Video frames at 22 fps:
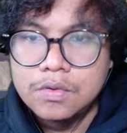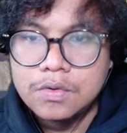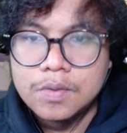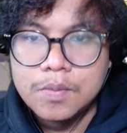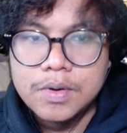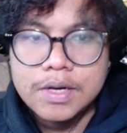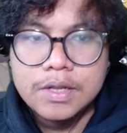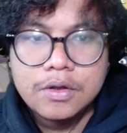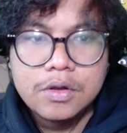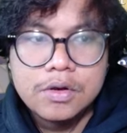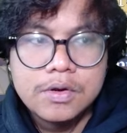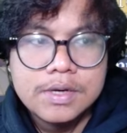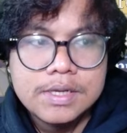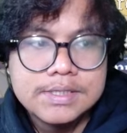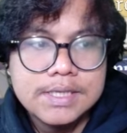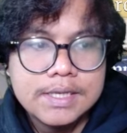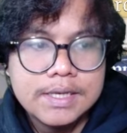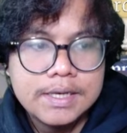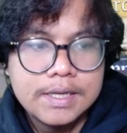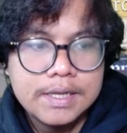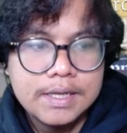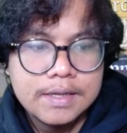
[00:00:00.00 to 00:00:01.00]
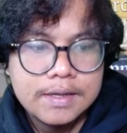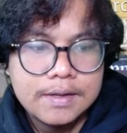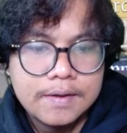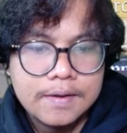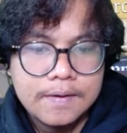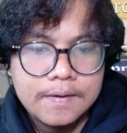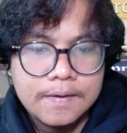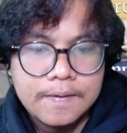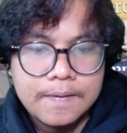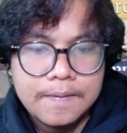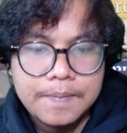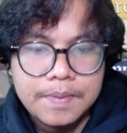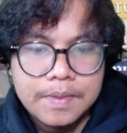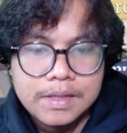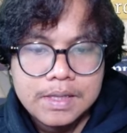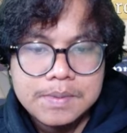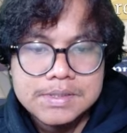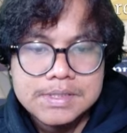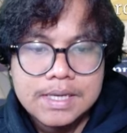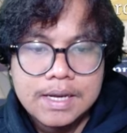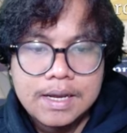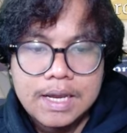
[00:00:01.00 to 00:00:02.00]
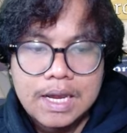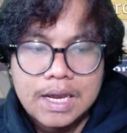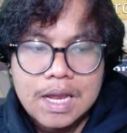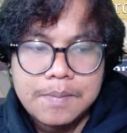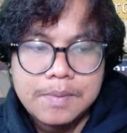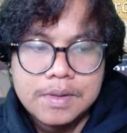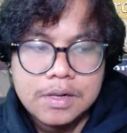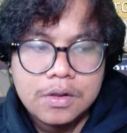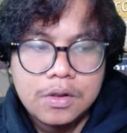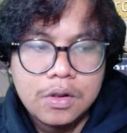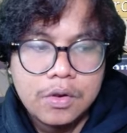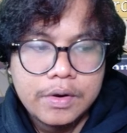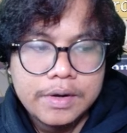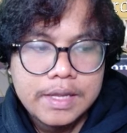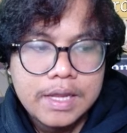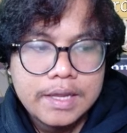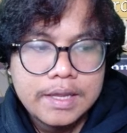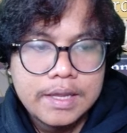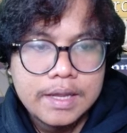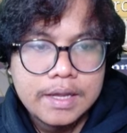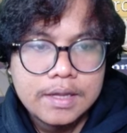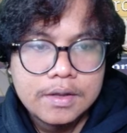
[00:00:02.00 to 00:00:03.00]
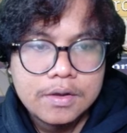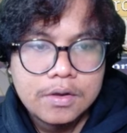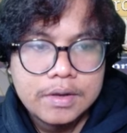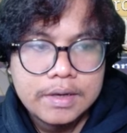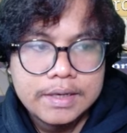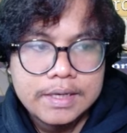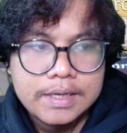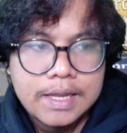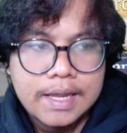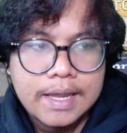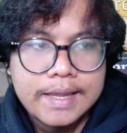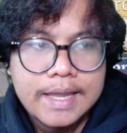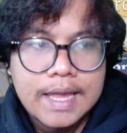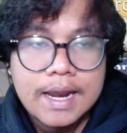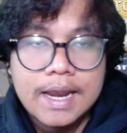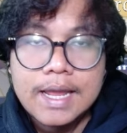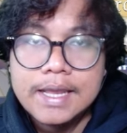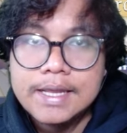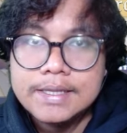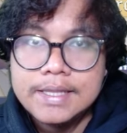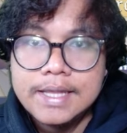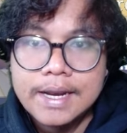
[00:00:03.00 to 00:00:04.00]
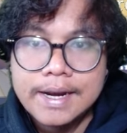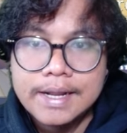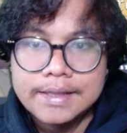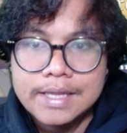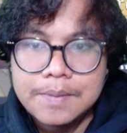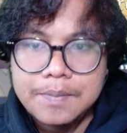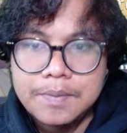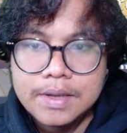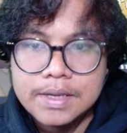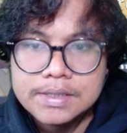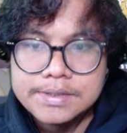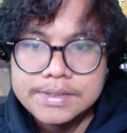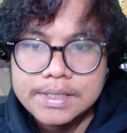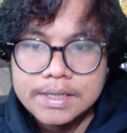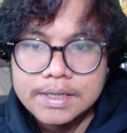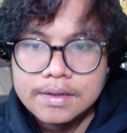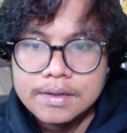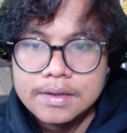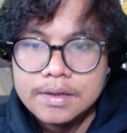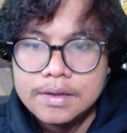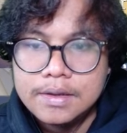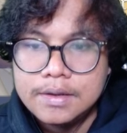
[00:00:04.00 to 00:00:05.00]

Kemudian kalau di sini ini bisa ngambil Gloria ya yang lagi di red up guys ya.